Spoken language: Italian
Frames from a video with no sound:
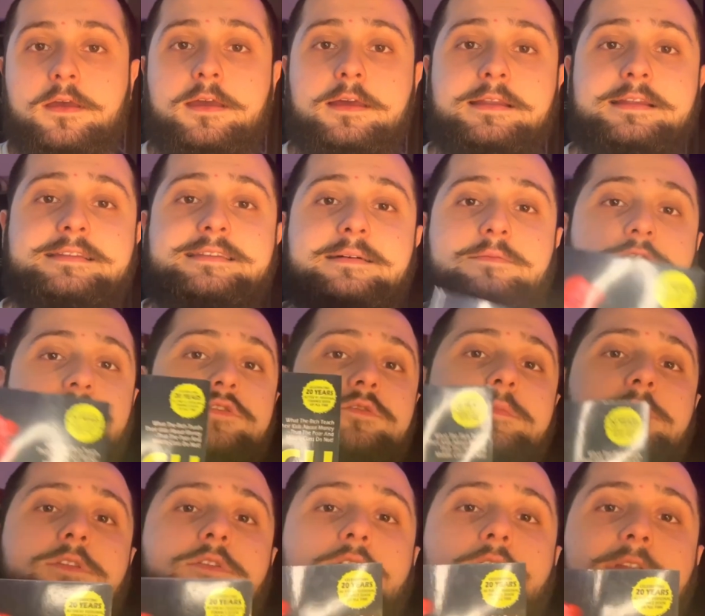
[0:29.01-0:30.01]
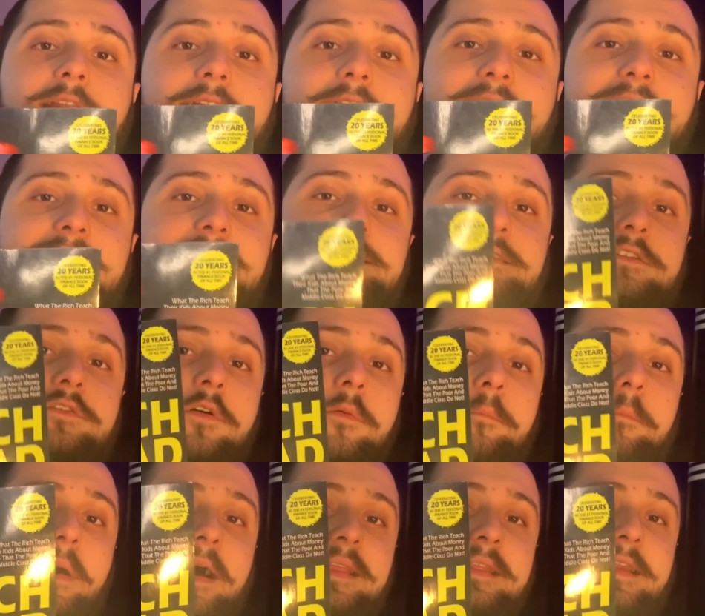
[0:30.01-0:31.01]
Iniziamo subito con il classico
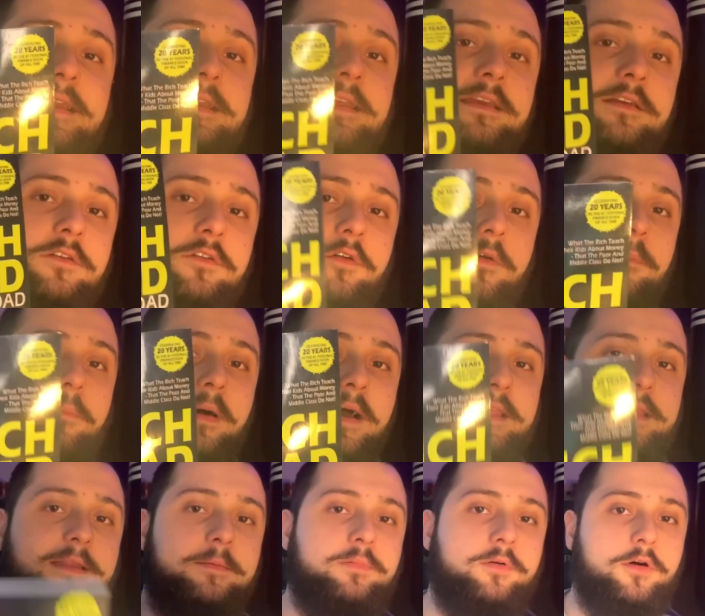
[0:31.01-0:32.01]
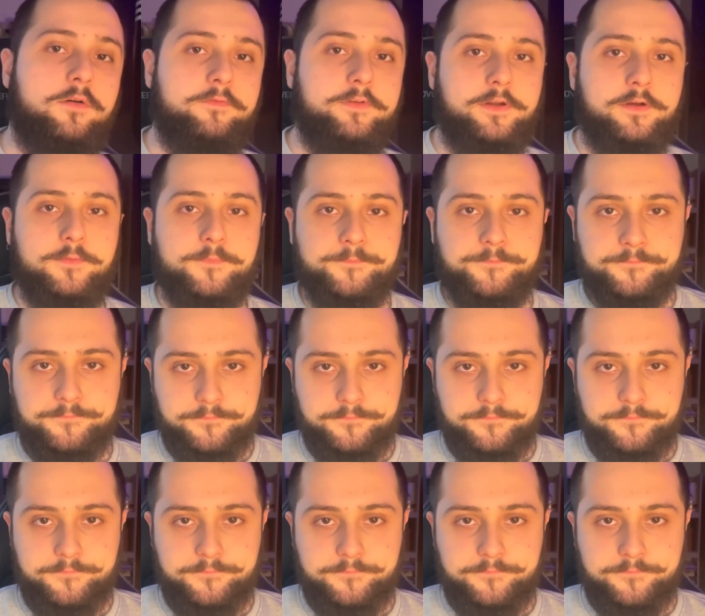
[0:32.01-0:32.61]
Padre ricco, padre povero.